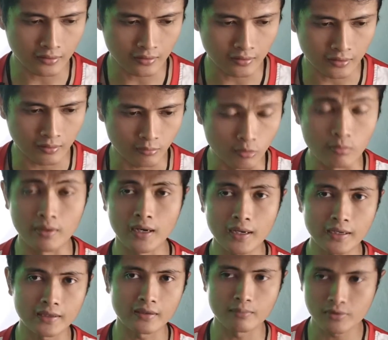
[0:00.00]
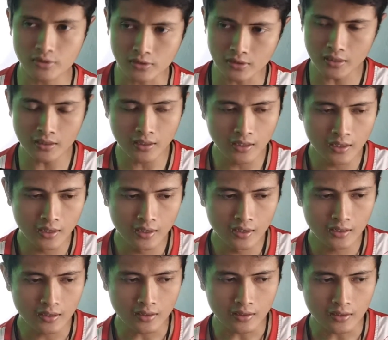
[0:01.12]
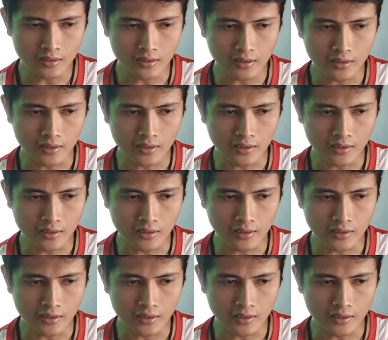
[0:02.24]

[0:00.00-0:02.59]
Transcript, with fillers: uh, Bumi Langit, mestinya Eh,